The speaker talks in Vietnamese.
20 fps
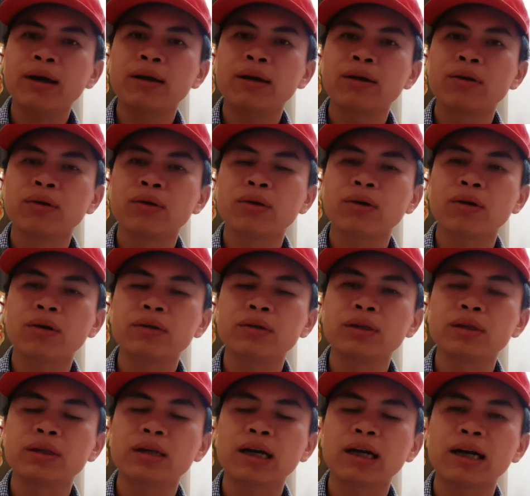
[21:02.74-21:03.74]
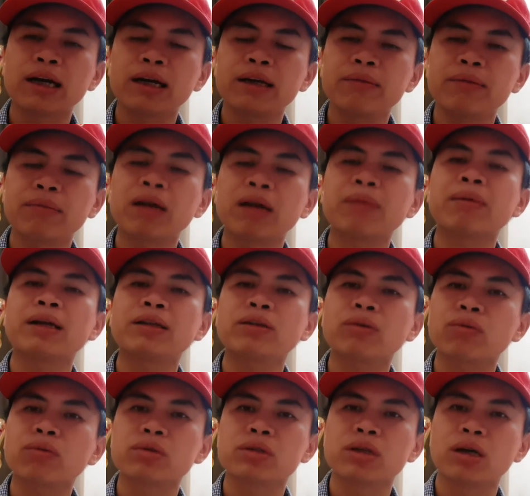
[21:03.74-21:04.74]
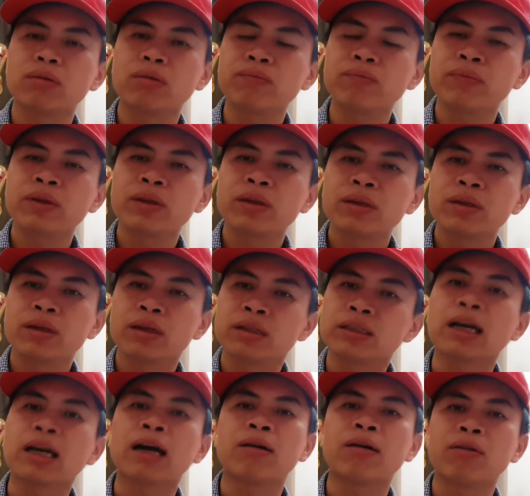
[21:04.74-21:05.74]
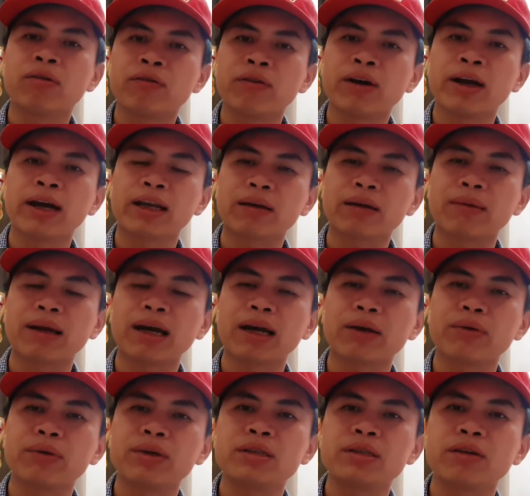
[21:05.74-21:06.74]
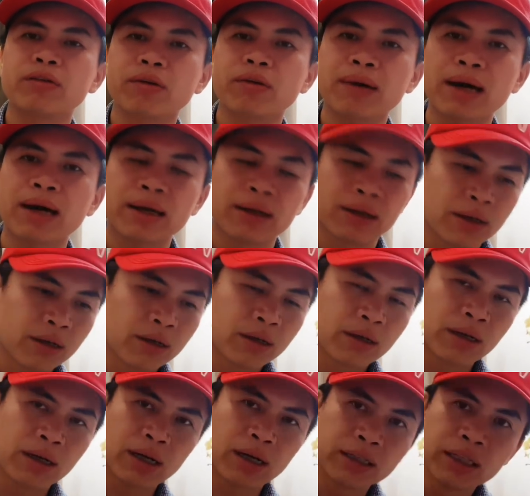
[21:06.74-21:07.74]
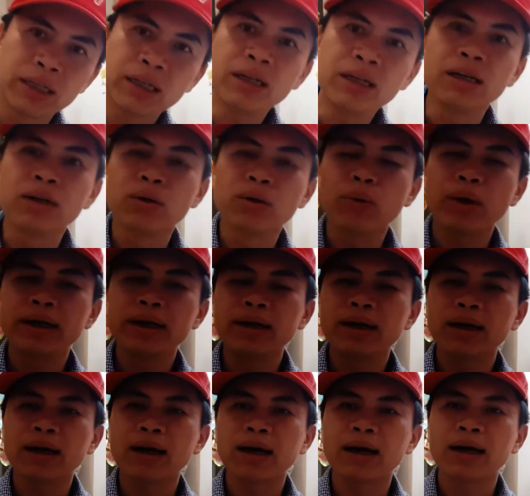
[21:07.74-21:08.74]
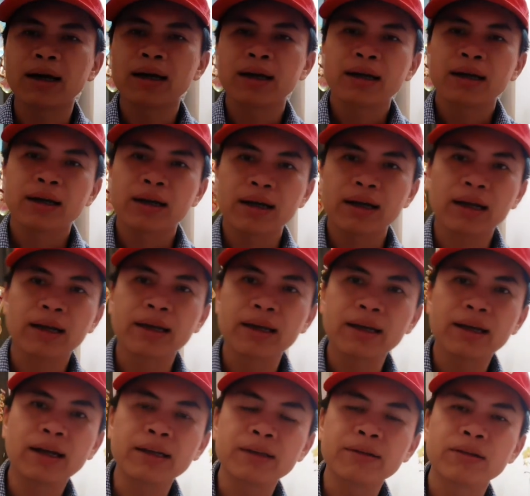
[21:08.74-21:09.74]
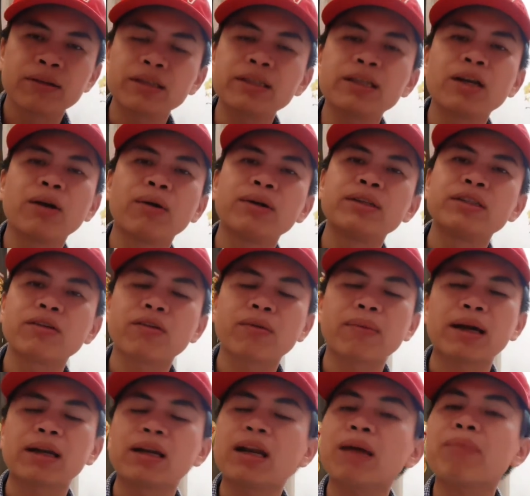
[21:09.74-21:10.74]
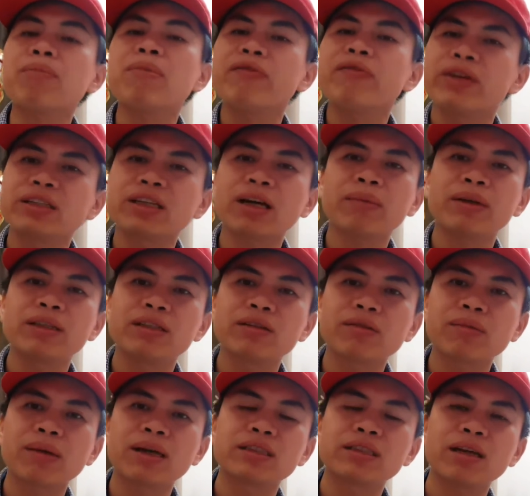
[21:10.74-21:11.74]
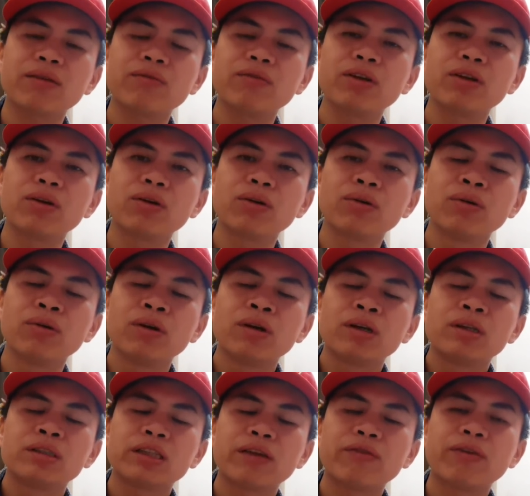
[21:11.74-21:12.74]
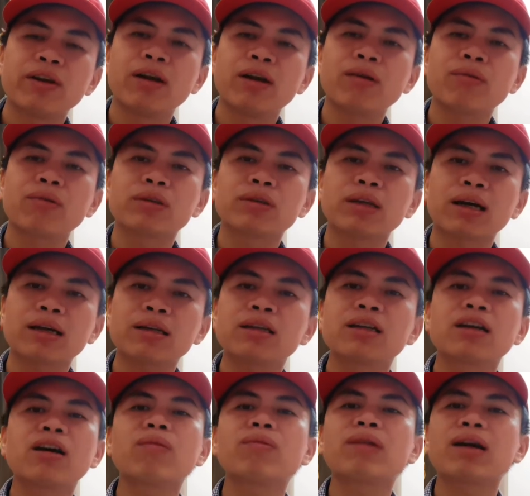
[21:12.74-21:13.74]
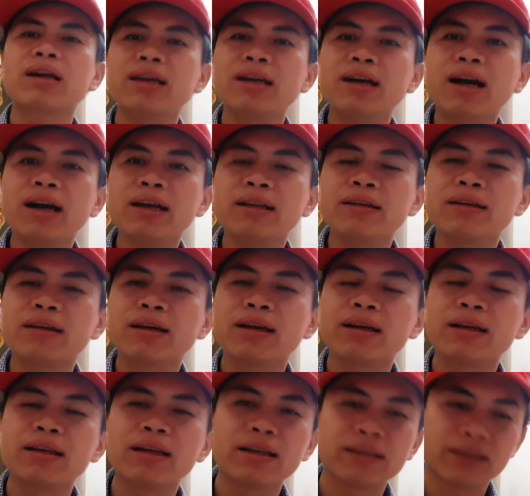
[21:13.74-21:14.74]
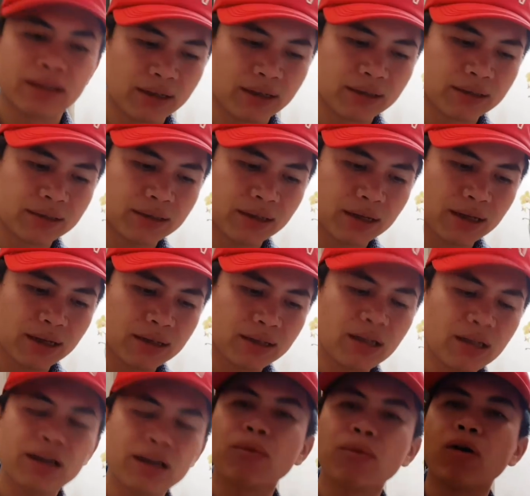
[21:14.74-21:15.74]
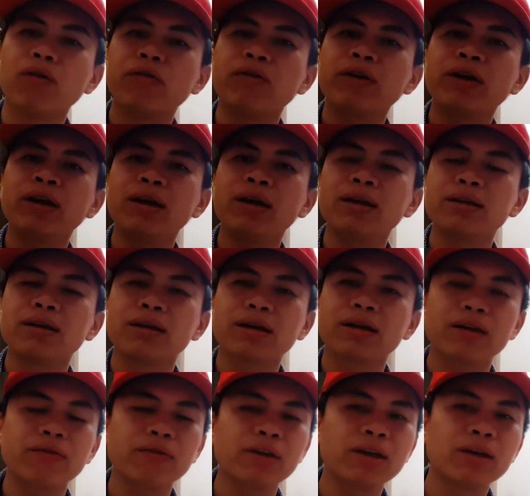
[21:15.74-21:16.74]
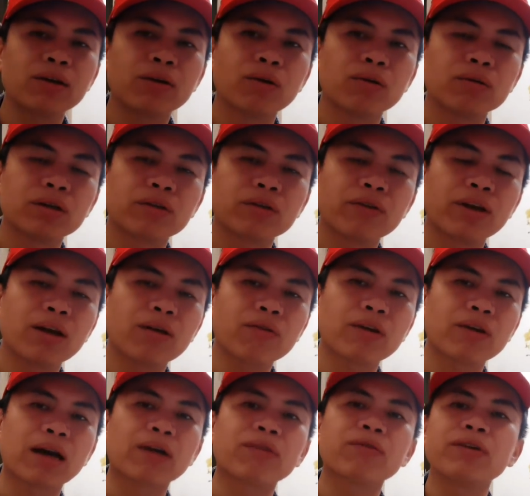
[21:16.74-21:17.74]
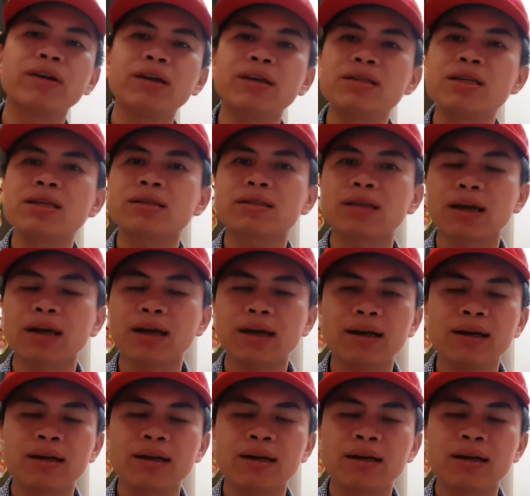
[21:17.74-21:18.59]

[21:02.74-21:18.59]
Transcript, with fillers: luôn có những cái may mắn trong cuộc sống thân chào và hẹn gặp lại quý anh chị và các bạn à, nhớ đừng quên là đăng ký kênh rất nhiều anh chị và các bạn 50 phần trăm anh chị và các bạn xem video xem vlog của thắng thì không đăng ký kênh thì, à, thì sẽ rất là bỏ phí những cái video những vlog của lãng phí chia sẻ